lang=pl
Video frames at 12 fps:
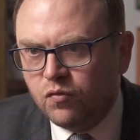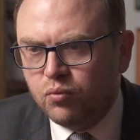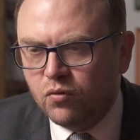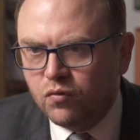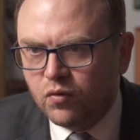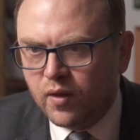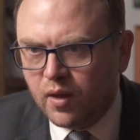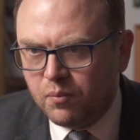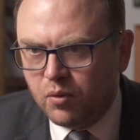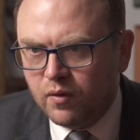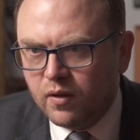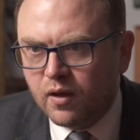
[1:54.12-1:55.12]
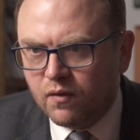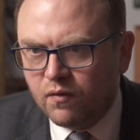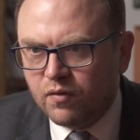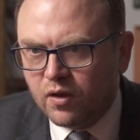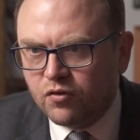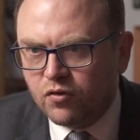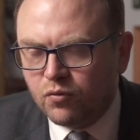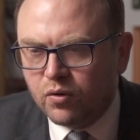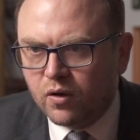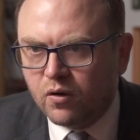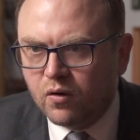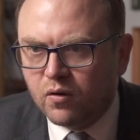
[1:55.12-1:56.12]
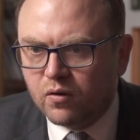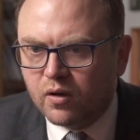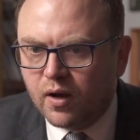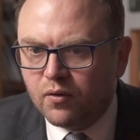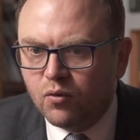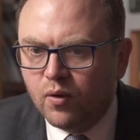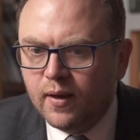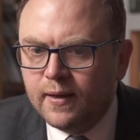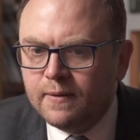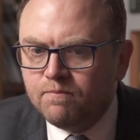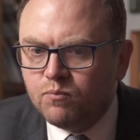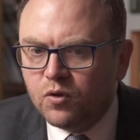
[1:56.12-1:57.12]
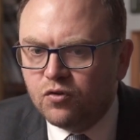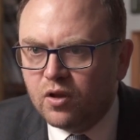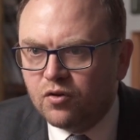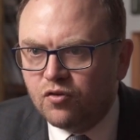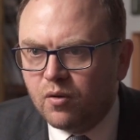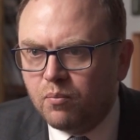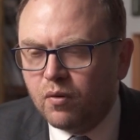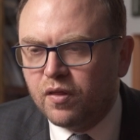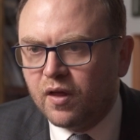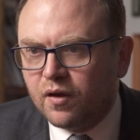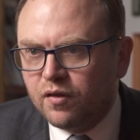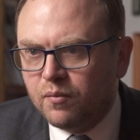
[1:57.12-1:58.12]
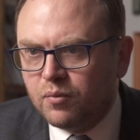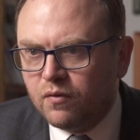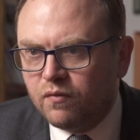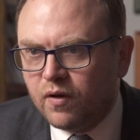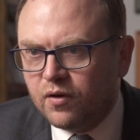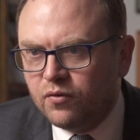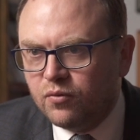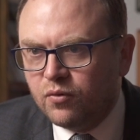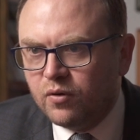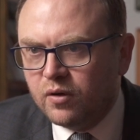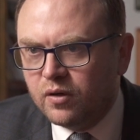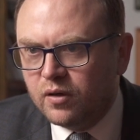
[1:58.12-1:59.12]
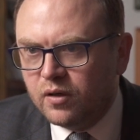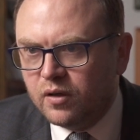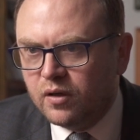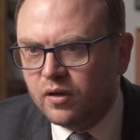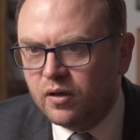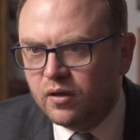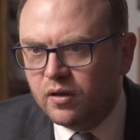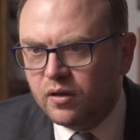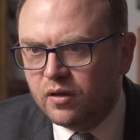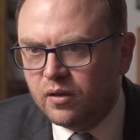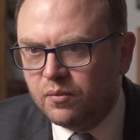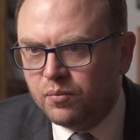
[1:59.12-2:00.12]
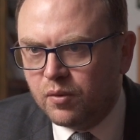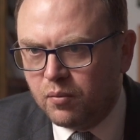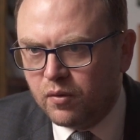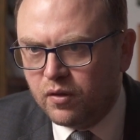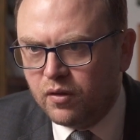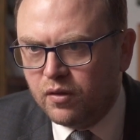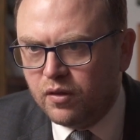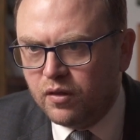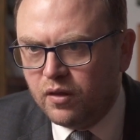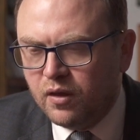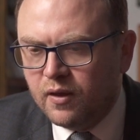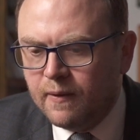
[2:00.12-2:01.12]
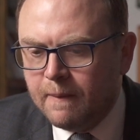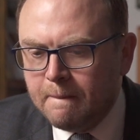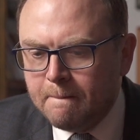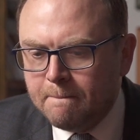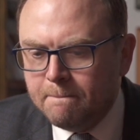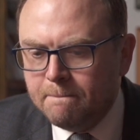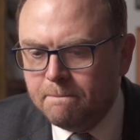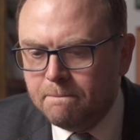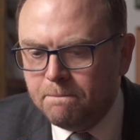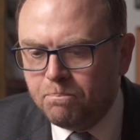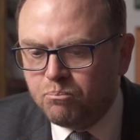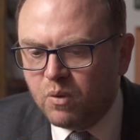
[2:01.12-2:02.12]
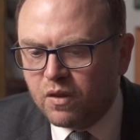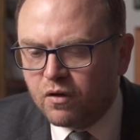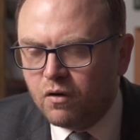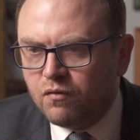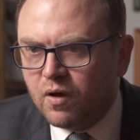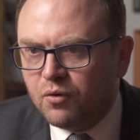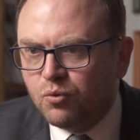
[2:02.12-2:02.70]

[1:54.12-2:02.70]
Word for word: wpływu na politykę wewnętrzną tego kraju. Myślę, że po zaakceptowaniu propozycji Mm, pieskowa